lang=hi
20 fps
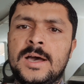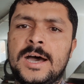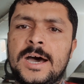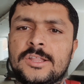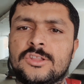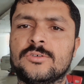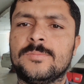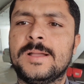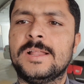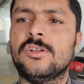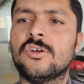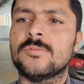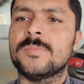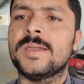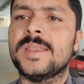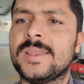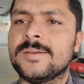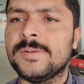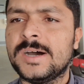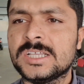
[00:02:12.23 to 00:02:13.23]
हाँ तो भाई लोग
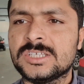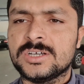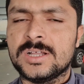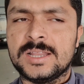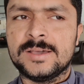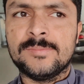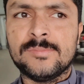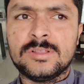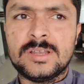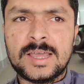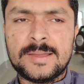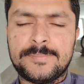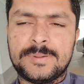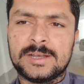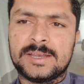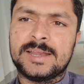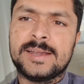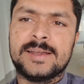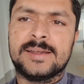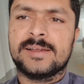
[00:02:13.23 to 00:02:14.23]
मैं नमाज अलहमदिल्ला पढ़
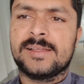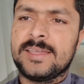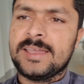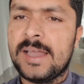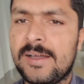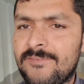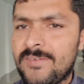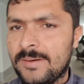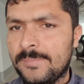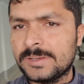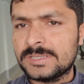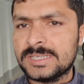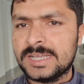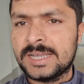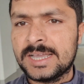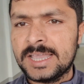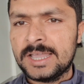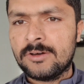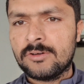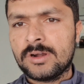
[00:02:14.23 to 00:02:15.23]
कर के अब वापस आ
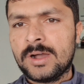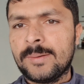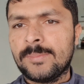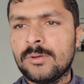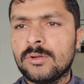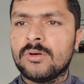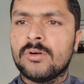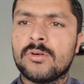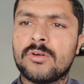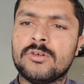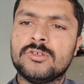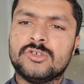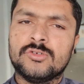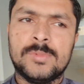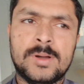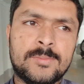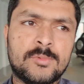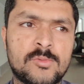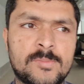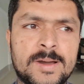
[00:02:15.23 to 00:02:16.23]
गया और आप लोगों को
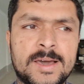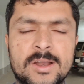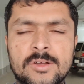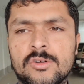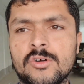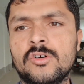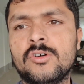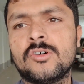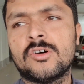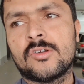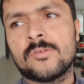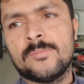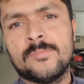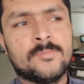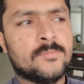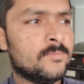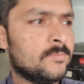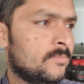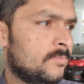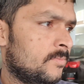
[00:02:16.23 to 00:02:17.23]
जुमा मुबारक हो और
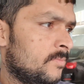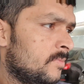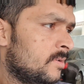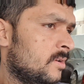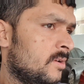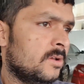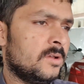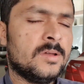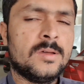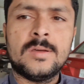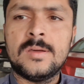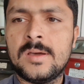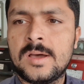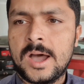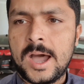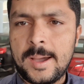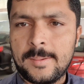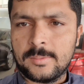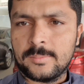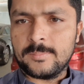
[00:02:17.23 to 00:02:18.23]

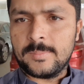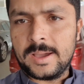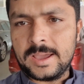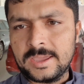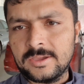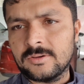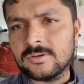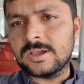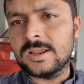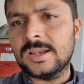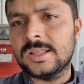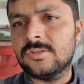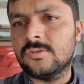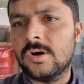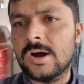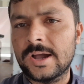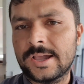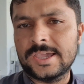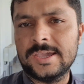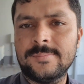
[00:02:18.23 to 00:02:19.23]
आप भाइयों के लिए
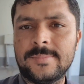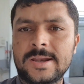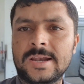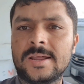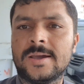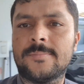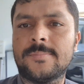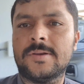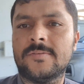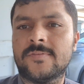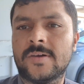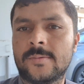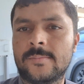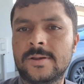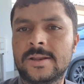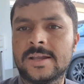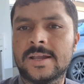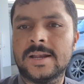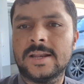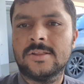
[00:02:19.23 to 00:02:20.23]
दुआ की मैंने अपनी
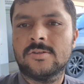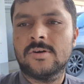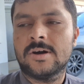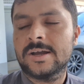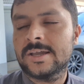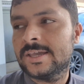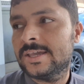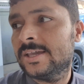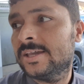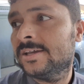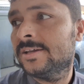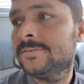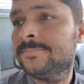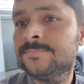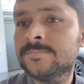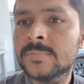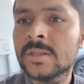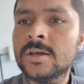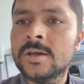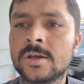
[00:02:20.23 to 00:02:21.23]
फैमिली के लिए दुआ की
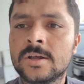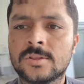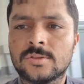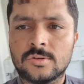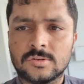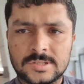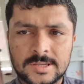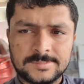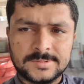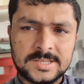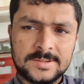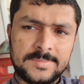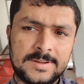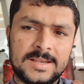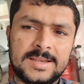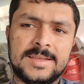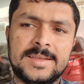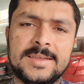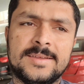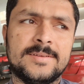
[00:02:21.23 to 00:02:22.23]
तो सबसे
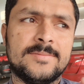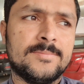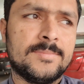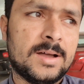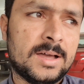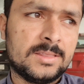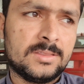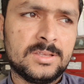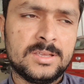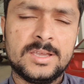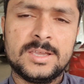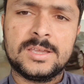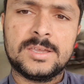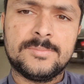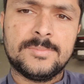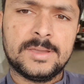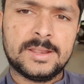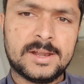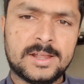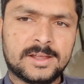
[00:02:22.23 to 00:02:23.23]
पहली बात यह कि
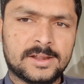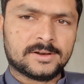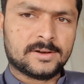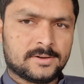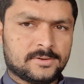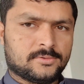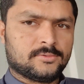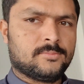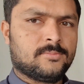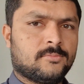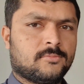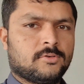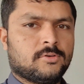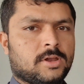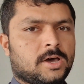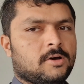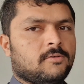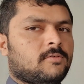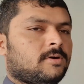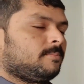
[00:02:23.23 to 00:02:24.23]
मेरा रूम
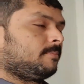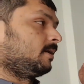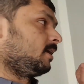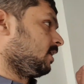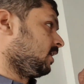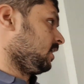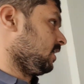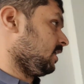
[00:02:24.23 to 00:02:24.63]
खुला हुआ पड़ा